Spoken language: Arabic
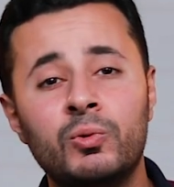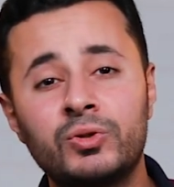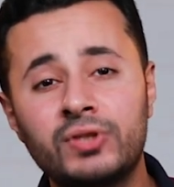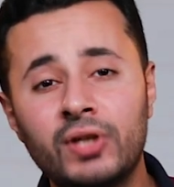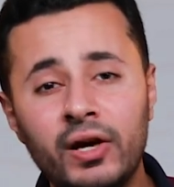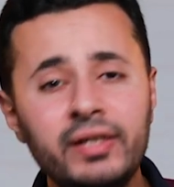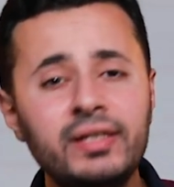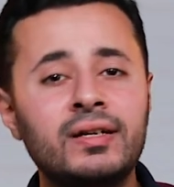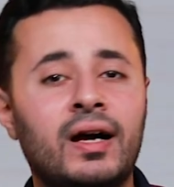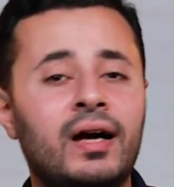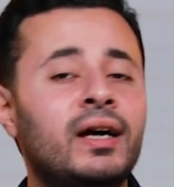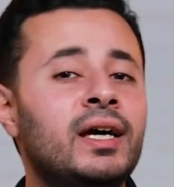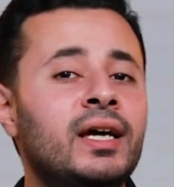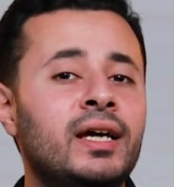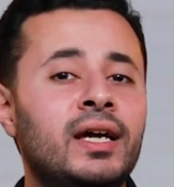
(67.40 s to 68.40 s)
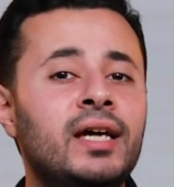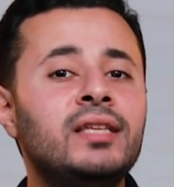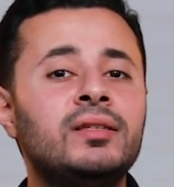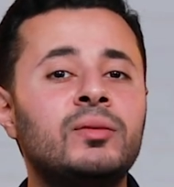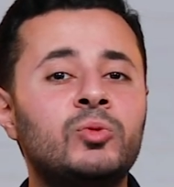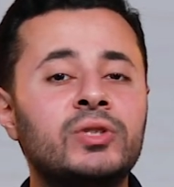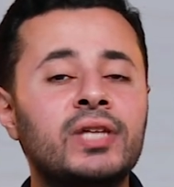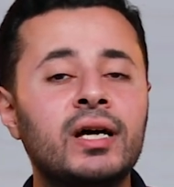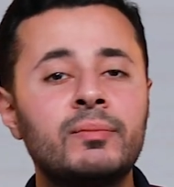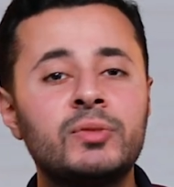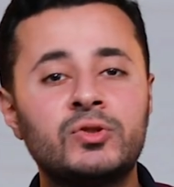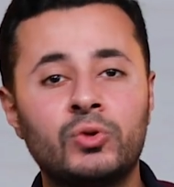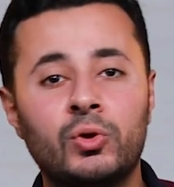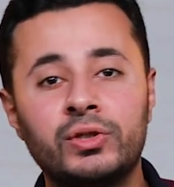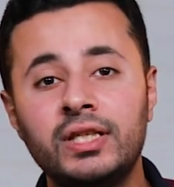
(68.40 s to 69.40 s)
وصحيح ان منتخب
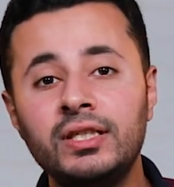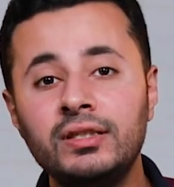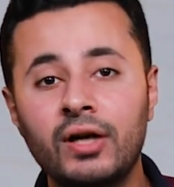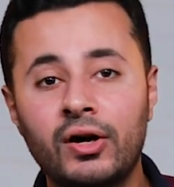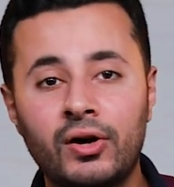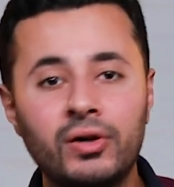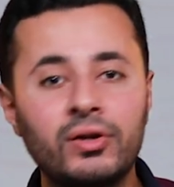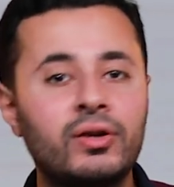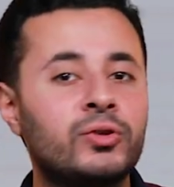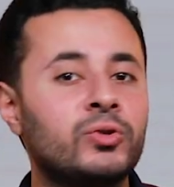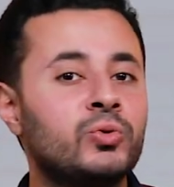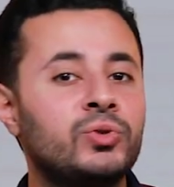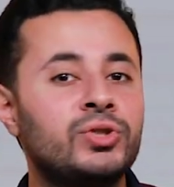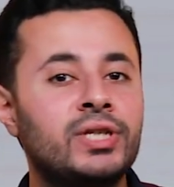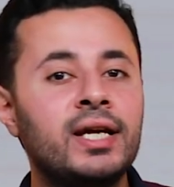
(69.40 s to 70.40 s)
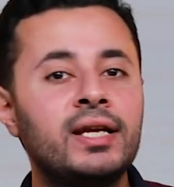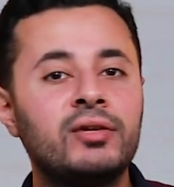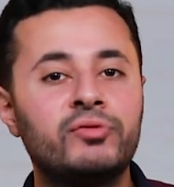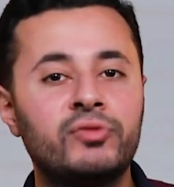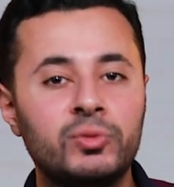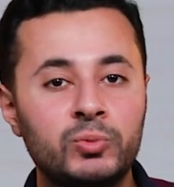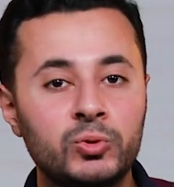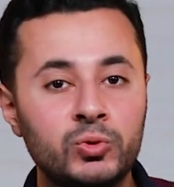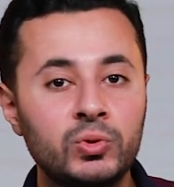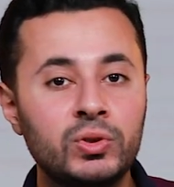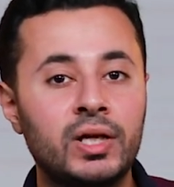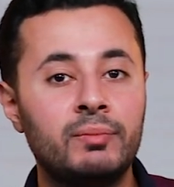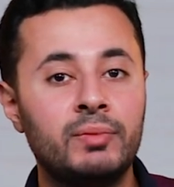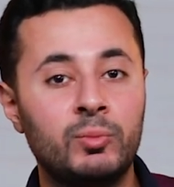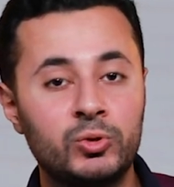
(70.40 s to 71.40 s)
السعوديه قرر انه يشارك في
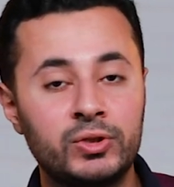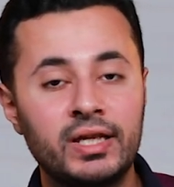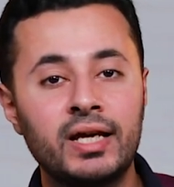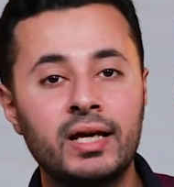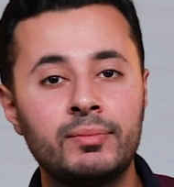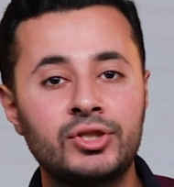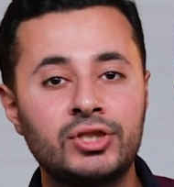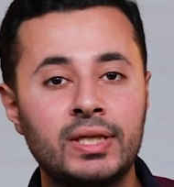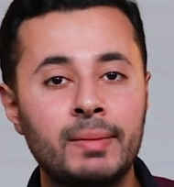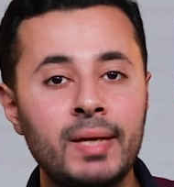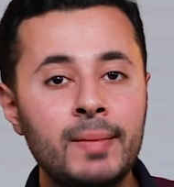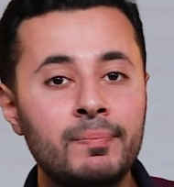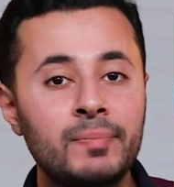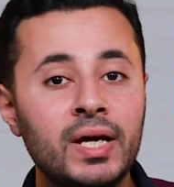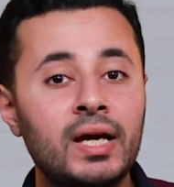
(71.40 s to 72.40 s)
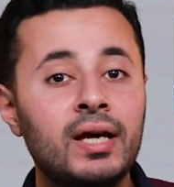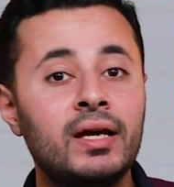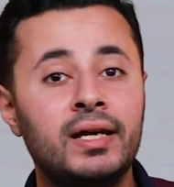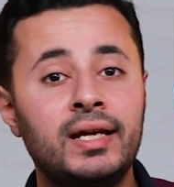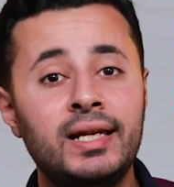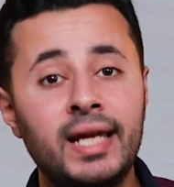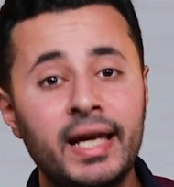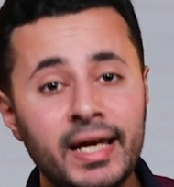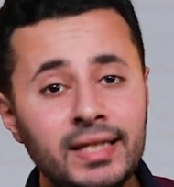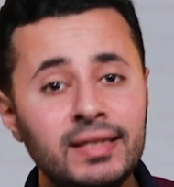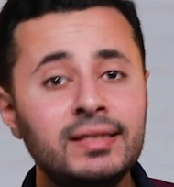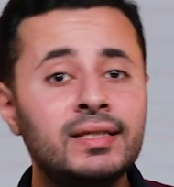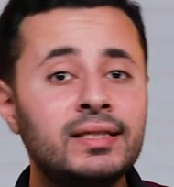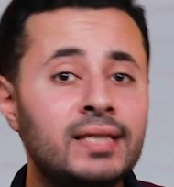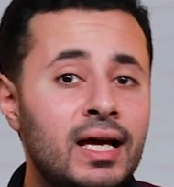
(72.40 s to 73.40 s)
البطوله بمنتخب الشباب الا
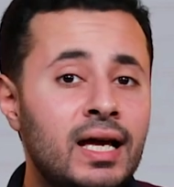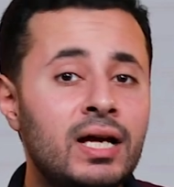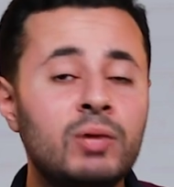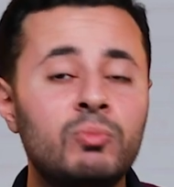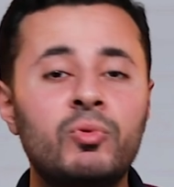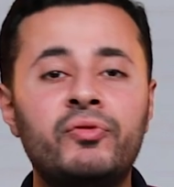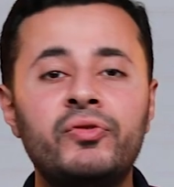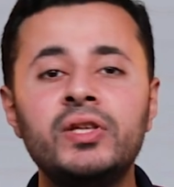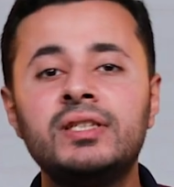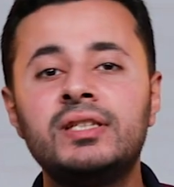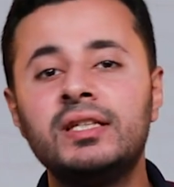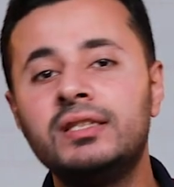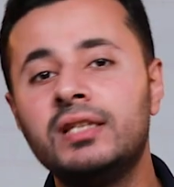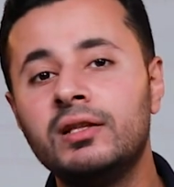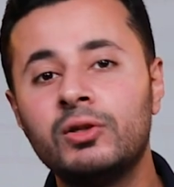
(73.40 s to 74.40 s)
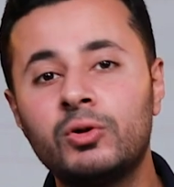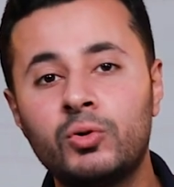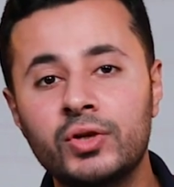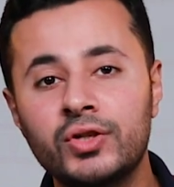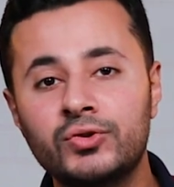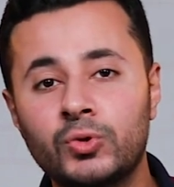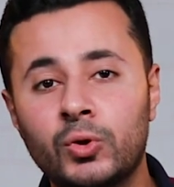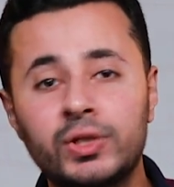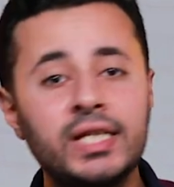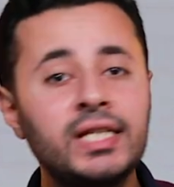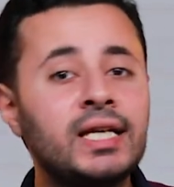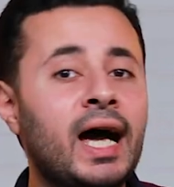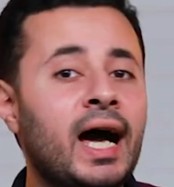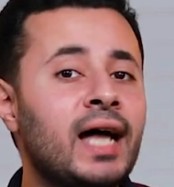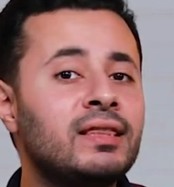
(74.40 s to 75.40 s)
ان ده مفيد جدا للكره
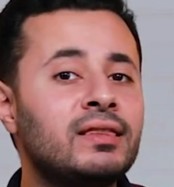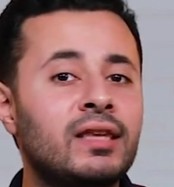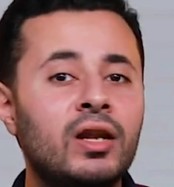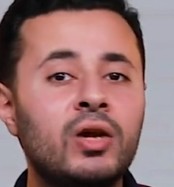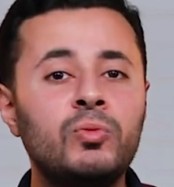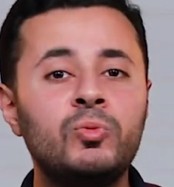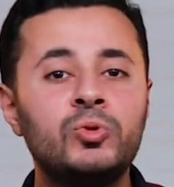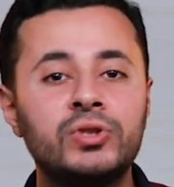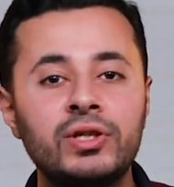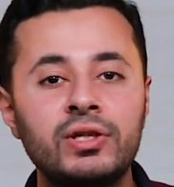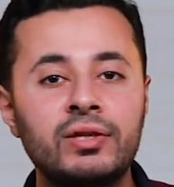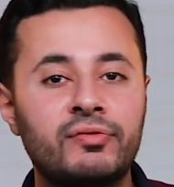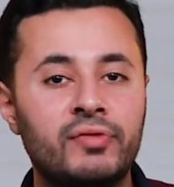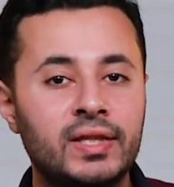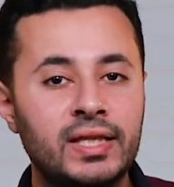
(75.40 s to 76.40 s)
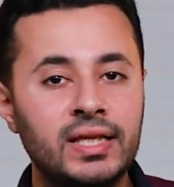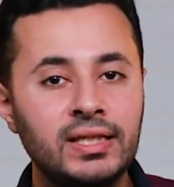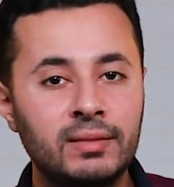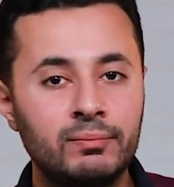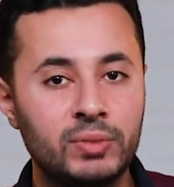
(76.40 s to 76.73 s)
السعوديه حتى لو مضر فنيا